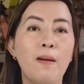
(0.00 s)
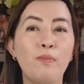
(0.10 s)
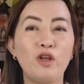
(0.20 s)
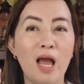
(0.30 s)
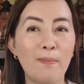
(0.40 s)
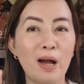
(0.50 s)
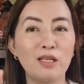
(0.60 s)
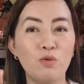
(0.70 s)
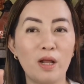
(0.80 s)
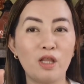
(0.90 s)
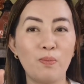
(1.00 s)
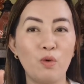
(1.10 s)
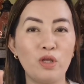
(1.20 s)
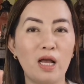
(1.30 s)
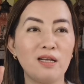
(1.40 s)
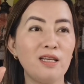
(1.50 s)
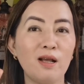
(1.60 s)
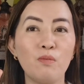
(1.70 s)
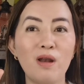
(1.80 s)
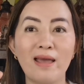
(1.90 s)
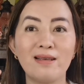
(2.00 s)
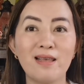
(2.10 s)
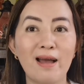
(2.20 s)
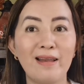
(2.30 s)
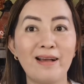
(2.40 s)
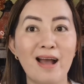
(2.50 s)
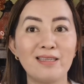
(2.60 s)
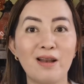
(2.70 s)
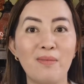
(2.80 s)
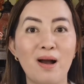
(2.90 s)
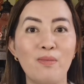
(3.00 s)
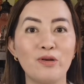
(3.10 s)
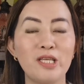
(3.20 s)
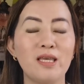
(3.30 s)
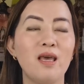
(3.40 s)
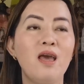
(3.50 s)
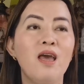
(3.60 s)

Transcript: yan po yung napakaswerte po niya kasi nagmula yan sa kalikasan mga bossing.